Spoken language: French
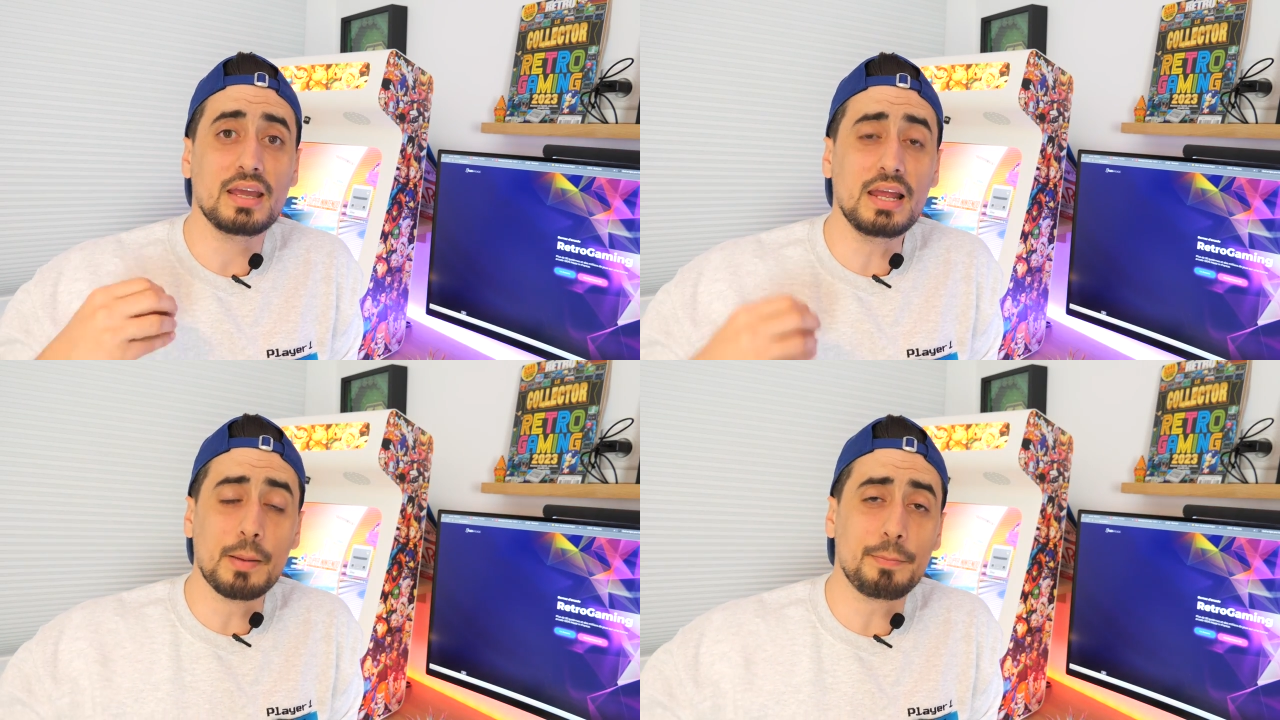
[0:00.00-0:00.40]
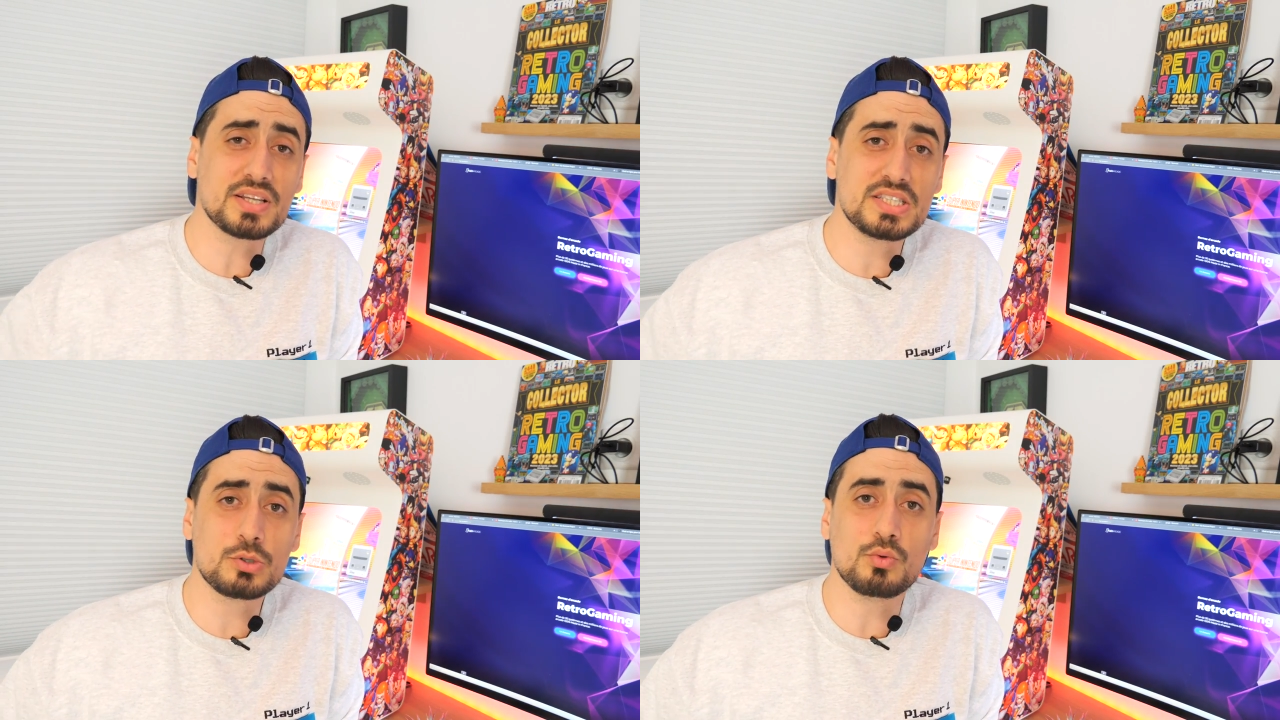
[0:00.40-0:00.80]
Et la
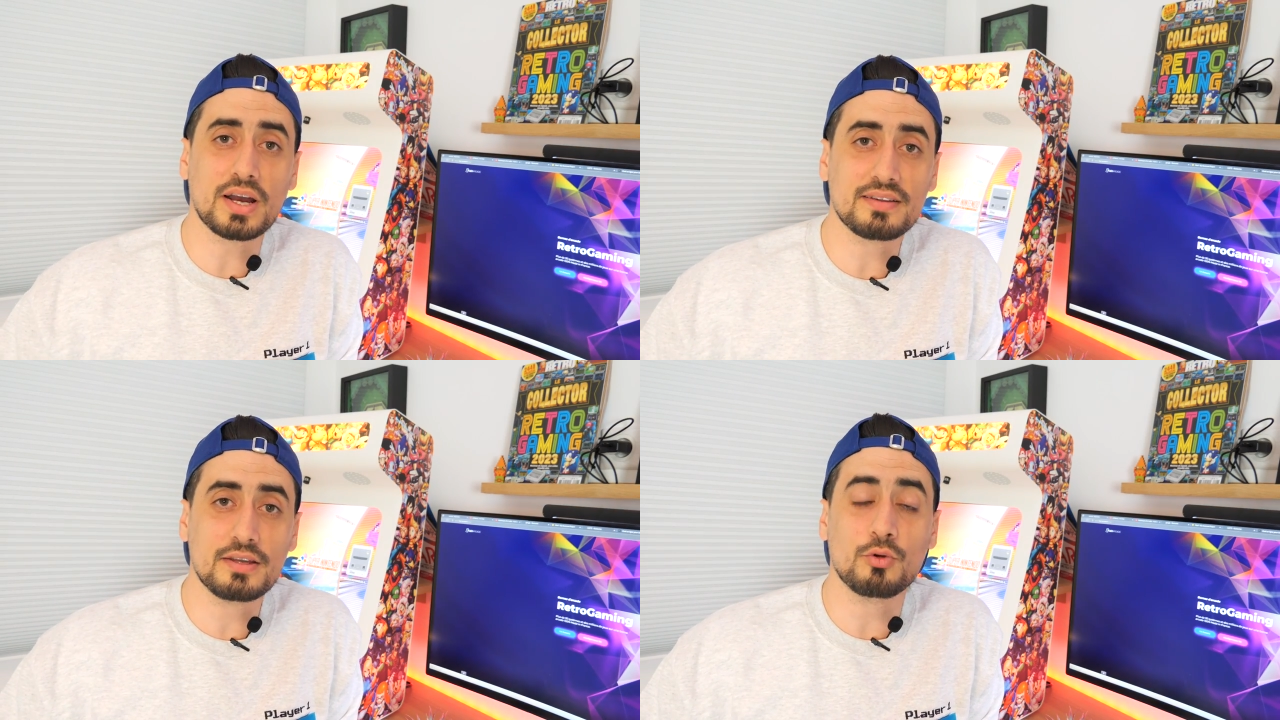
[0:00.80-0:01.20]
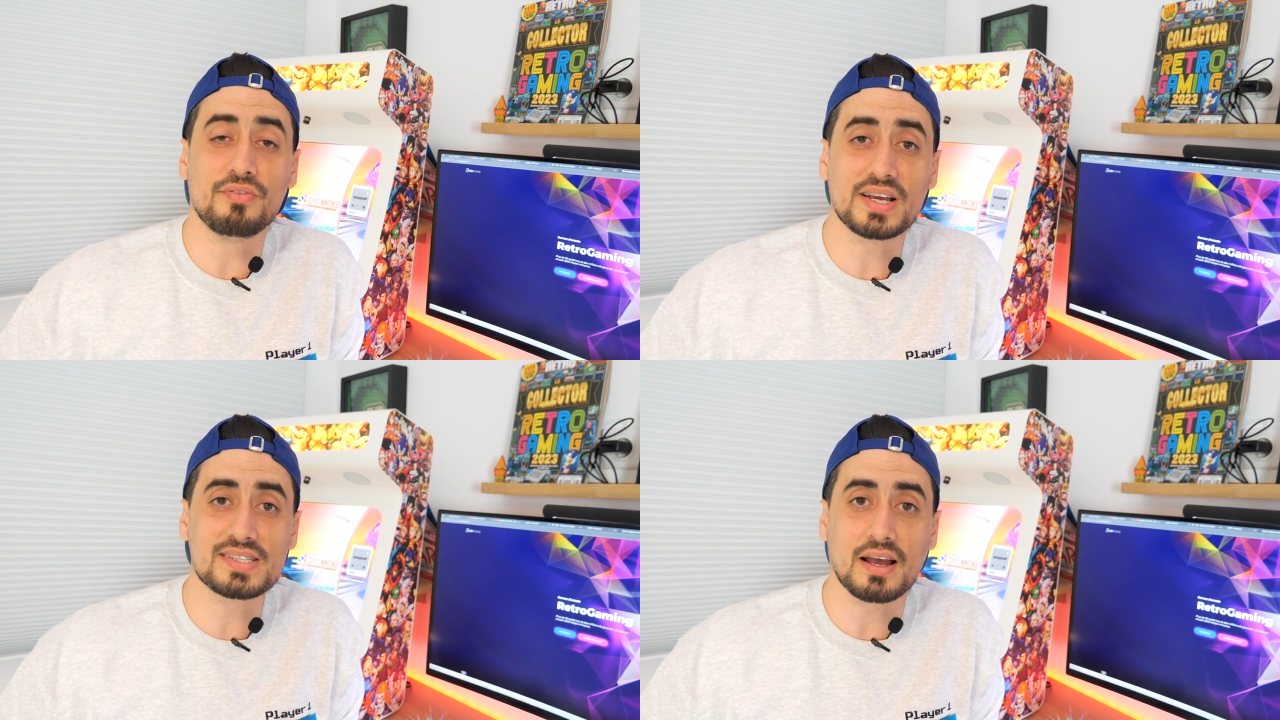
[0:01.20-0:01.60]
particularité de
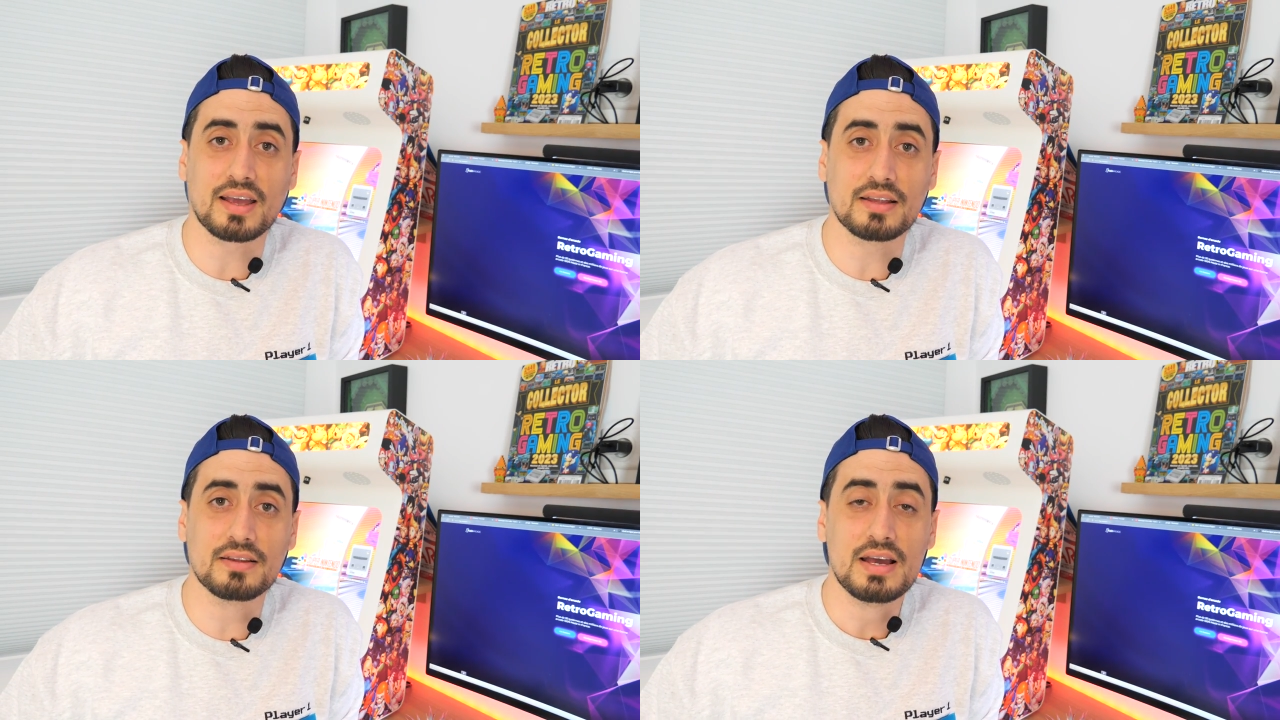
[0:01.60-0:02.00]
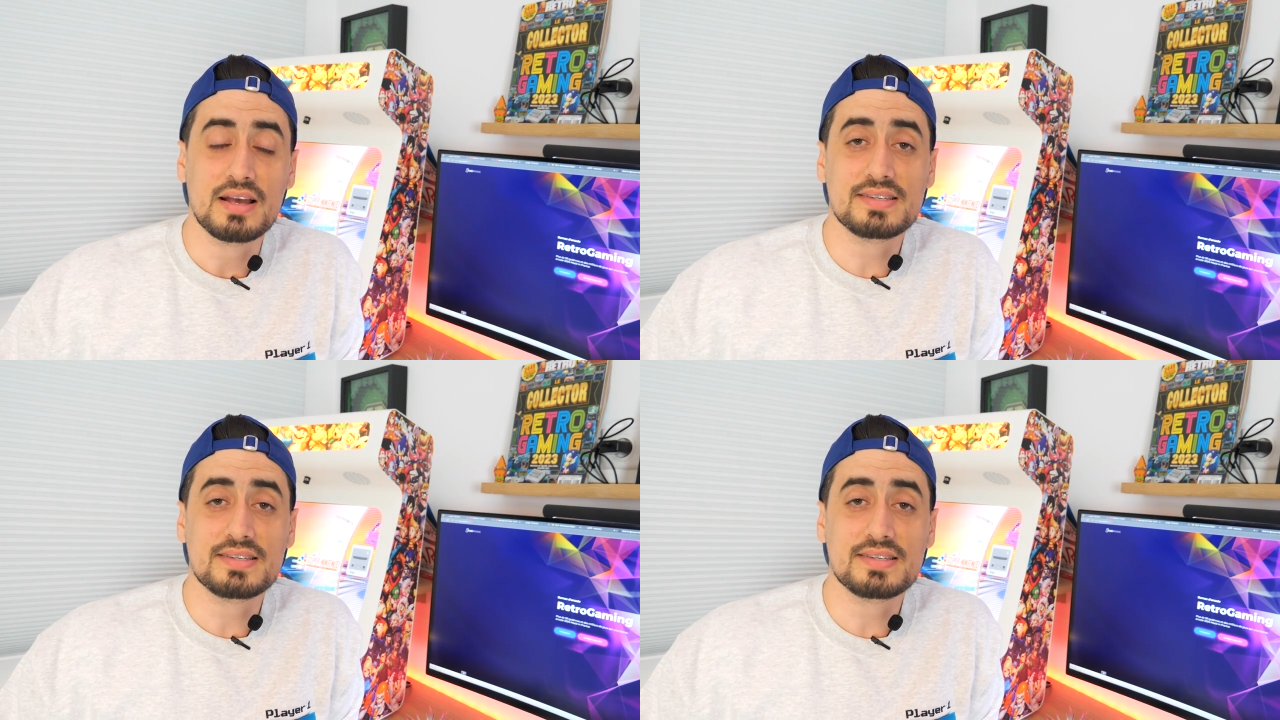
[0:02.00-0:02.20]
Flex Arcade,